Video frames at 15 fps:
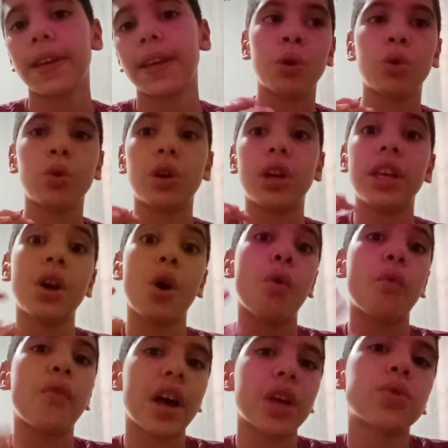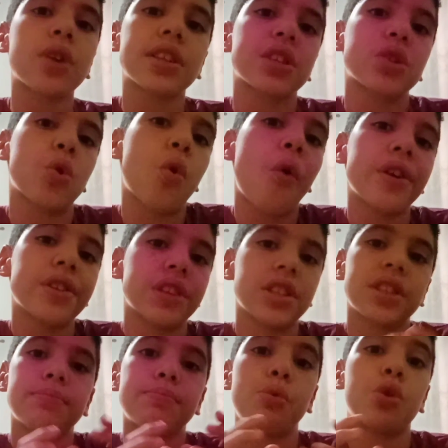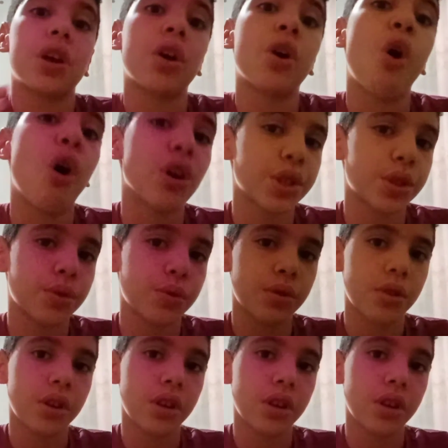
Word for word: Eu, eu faço essas coisas porque gosto.